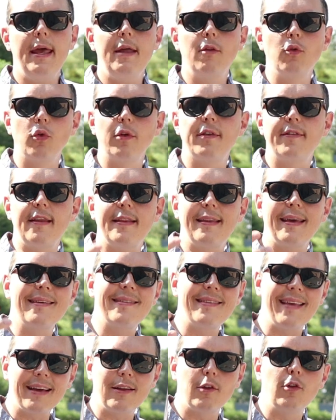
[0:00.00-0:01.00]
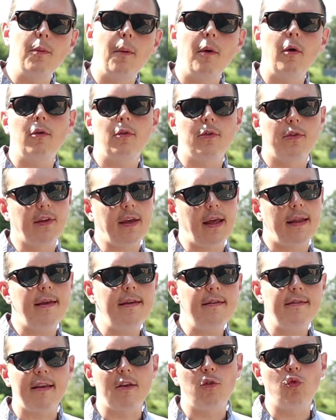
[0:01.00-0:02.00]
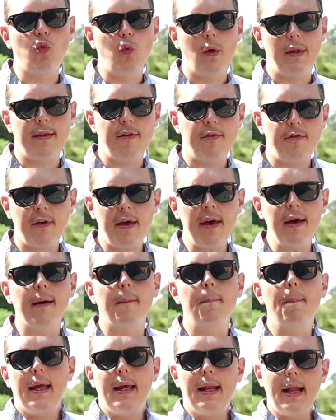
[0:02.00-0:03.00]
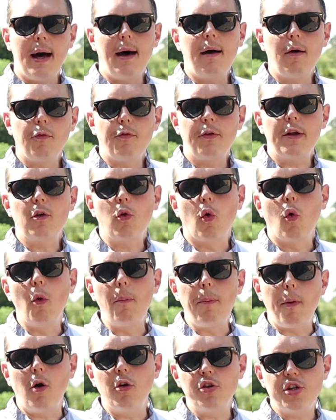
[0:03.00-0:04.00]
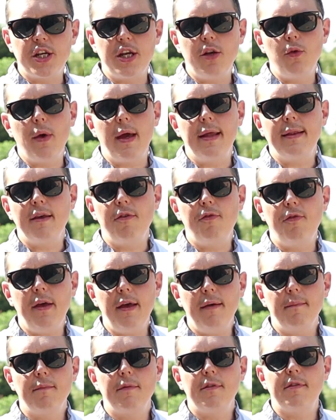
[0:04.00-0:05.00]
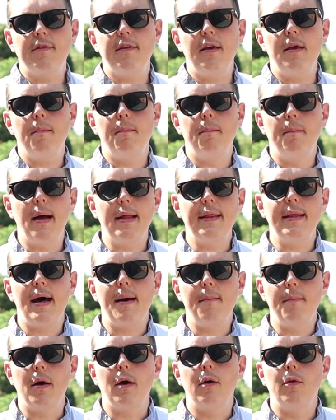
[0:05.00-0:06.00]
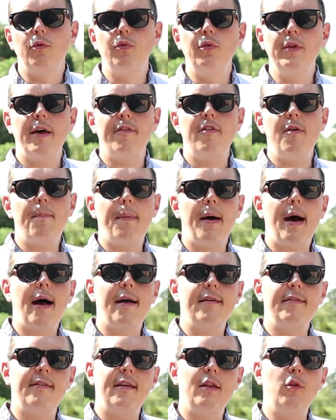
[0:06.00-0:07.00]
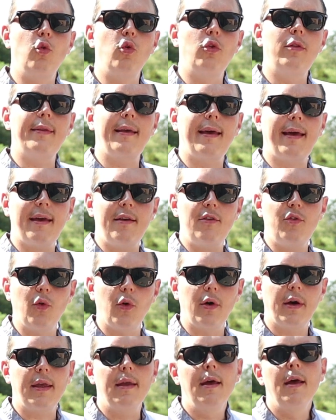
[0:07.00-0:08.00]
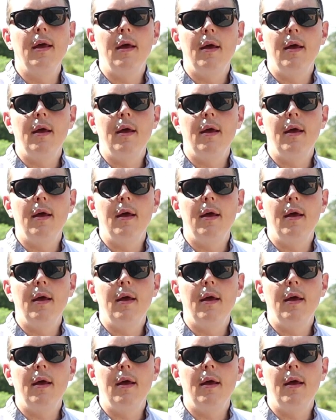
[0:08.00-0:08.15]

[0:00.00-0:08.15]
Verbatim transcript: Et donc c'est exactement ce qu'Anaïs a souhaité faire. Et là, en fait, le reproche qui lui a été fait, c'est Madame, vous n'avez pas assez de trésorerie.